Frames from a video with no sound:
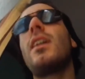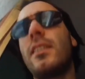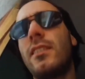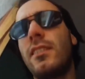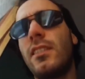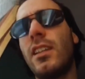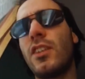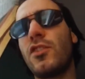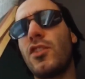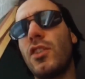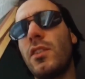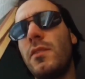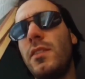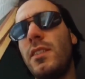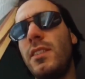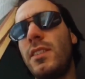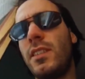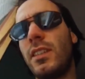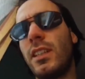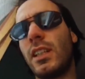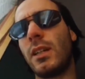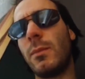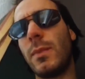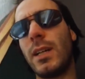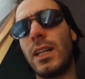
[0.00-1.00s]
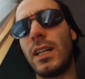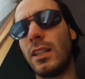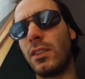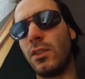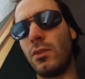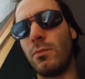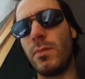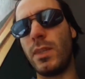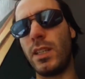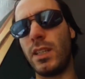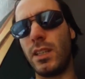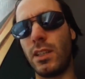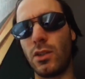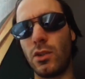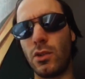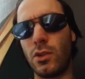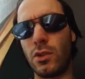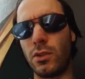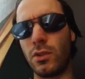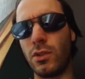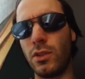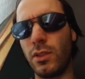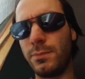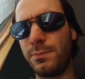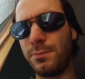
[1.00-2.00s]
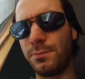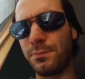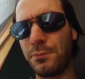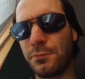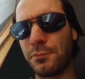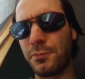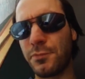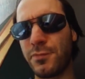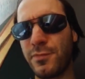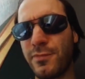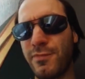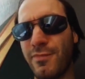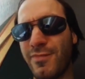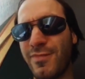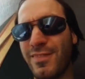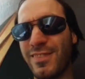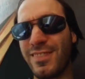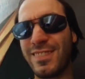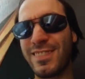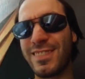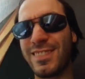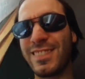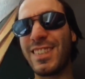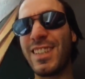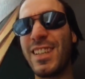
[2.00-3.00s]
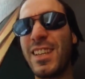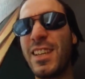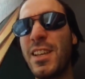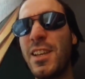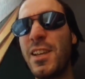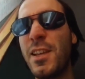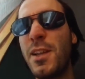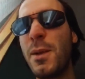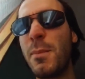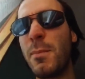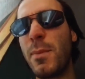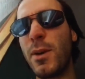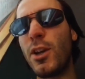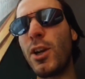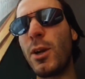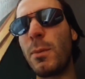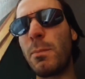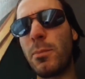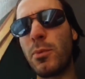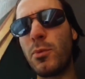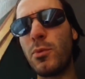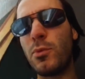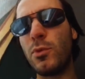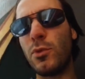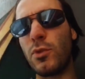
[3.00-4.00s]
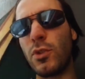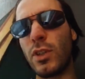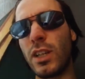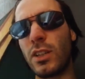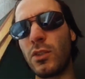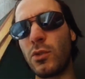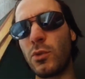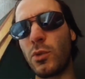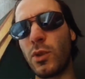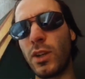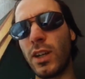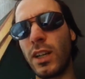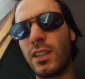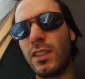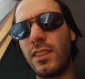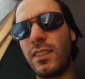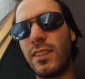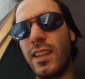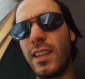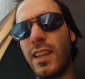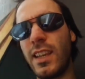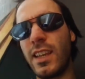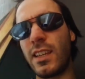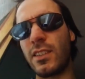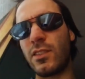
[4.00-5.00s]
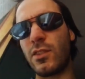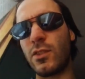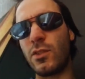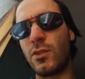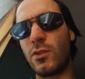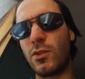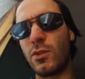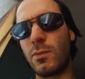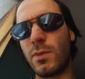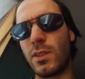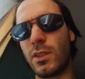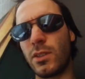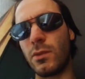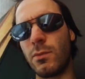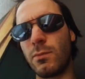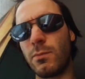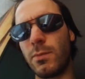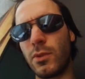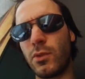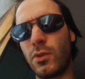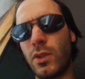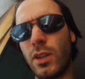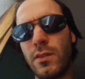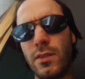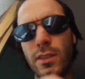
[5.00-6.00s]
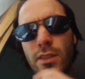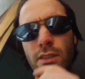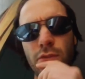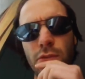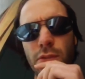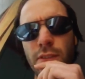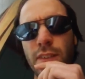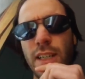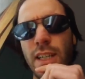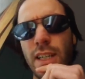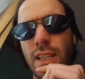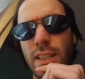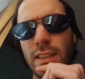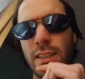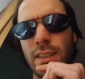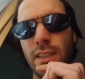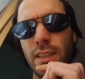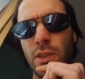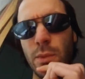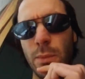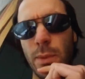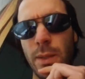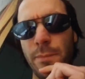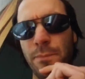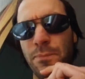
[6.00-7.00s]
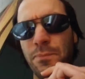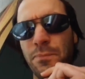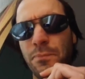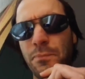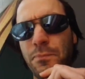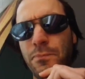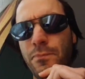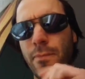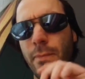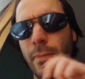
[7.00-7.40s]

cartacea fisica, ma non mi ricordo però appunto era su Cartesio, insomma un po' sulla filosofia Cartesio, ma